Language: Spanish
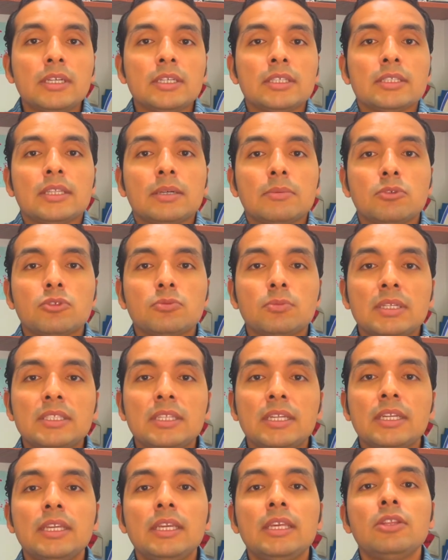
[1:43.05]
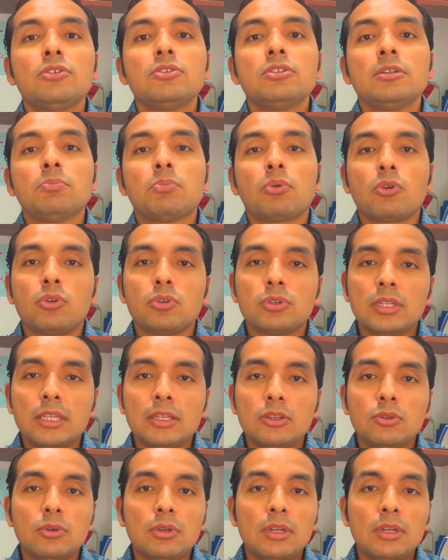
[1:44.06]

estamos más erguidos y por lo tanto